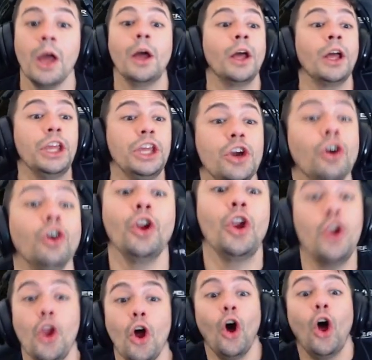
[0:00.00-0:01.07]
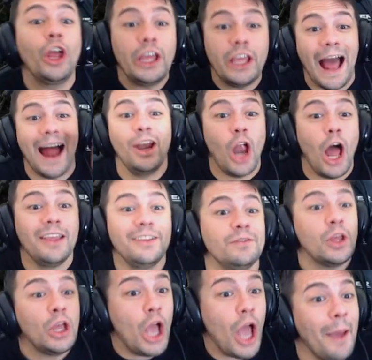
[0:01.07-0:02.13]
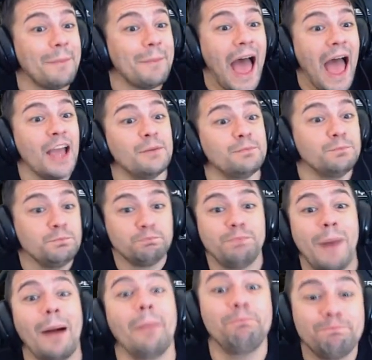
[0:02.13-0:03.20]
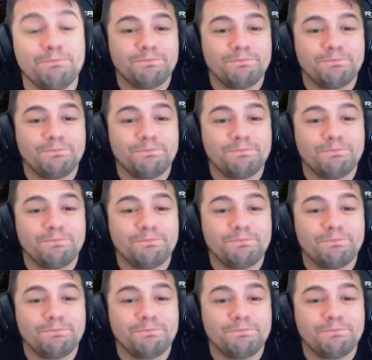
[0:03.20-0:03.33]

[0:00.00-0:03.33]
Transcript: Io no! Al... Eh, ma... Eh, ma...